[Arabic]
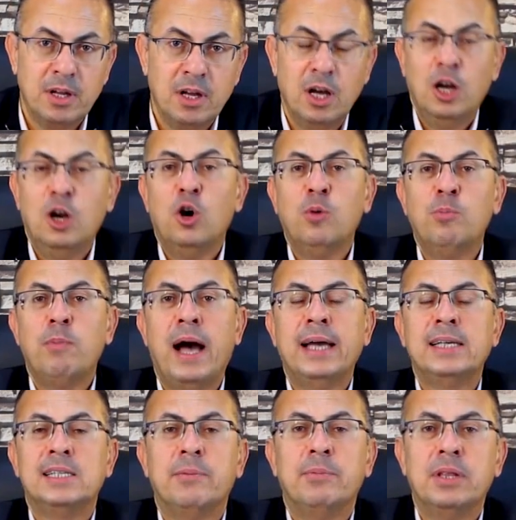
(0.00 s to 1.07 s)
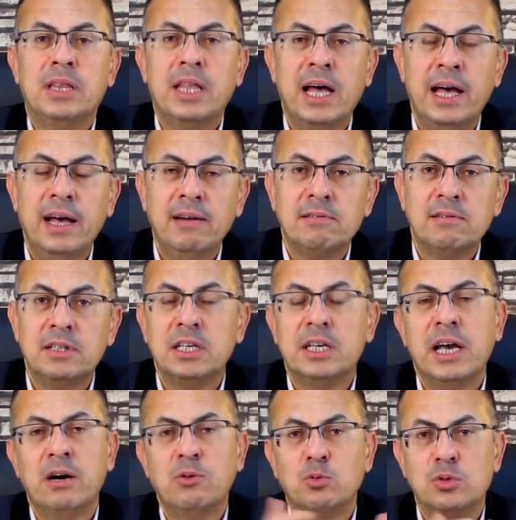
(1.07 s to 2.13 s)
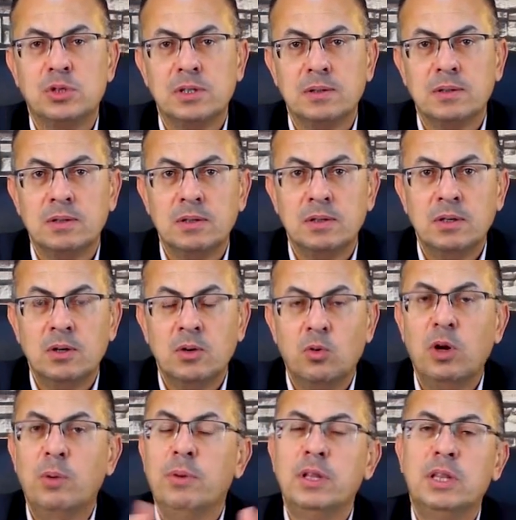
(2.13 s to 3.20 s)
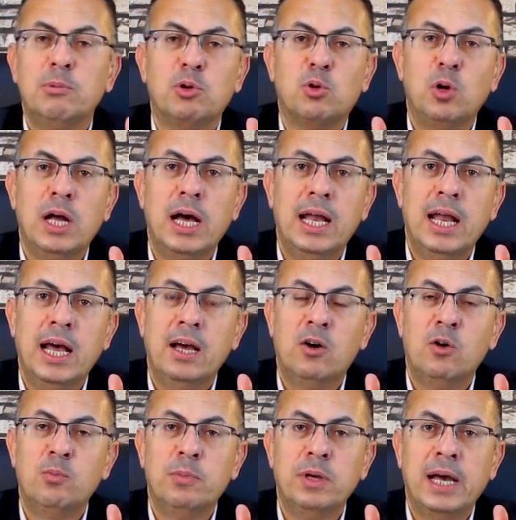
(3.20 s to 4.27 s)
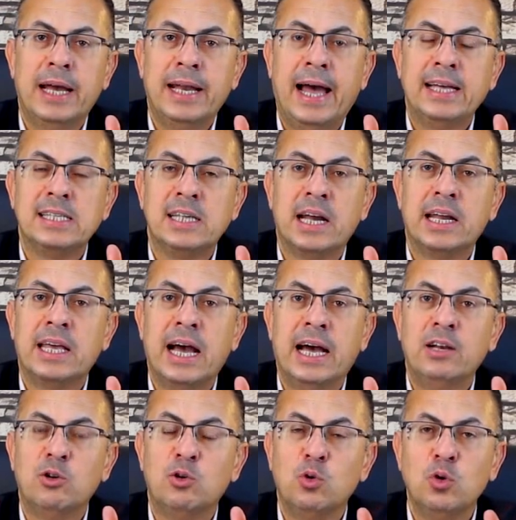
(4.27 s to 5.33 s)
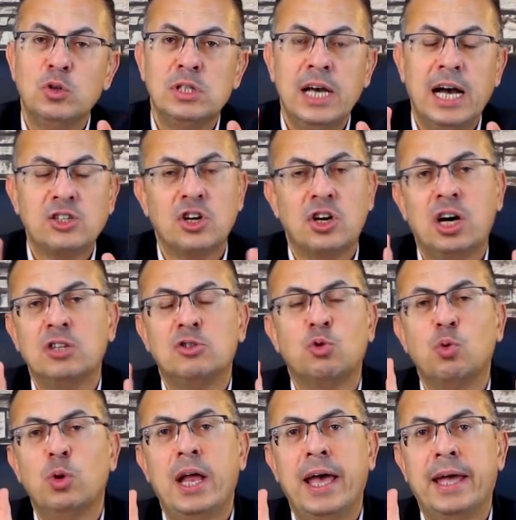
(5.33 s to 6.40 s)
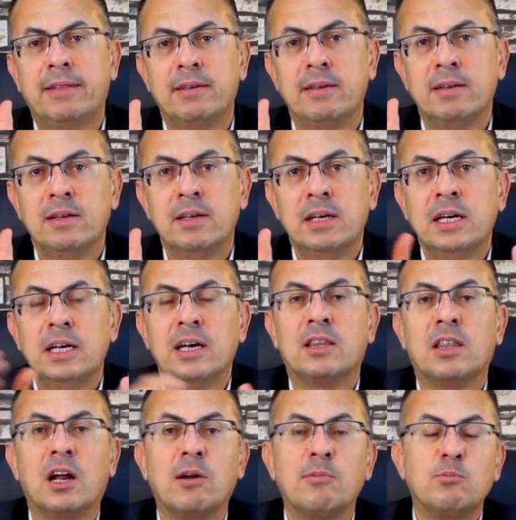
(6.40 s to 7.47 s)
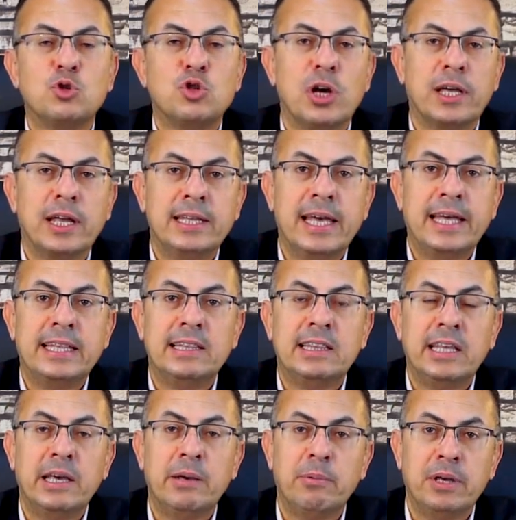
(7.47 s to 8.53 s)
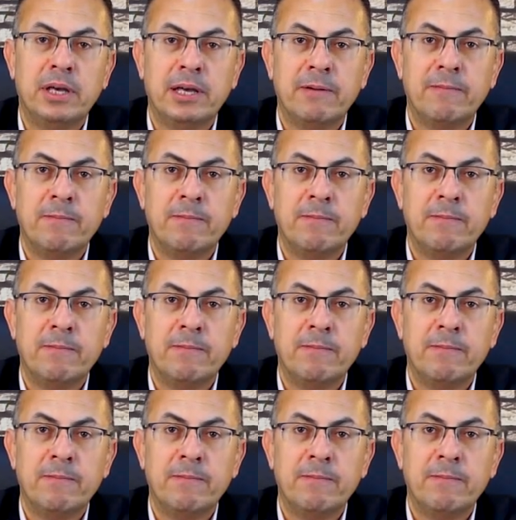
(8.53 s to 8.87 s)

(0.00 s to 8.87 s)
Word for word: الأم عايزة بنتها تتجوز والبنت بتقول لها لا يا أمي أنا عايز أرجع لجوزي عشان خاطر ولادي يا ترى المشاجره دي هتنتهي بايه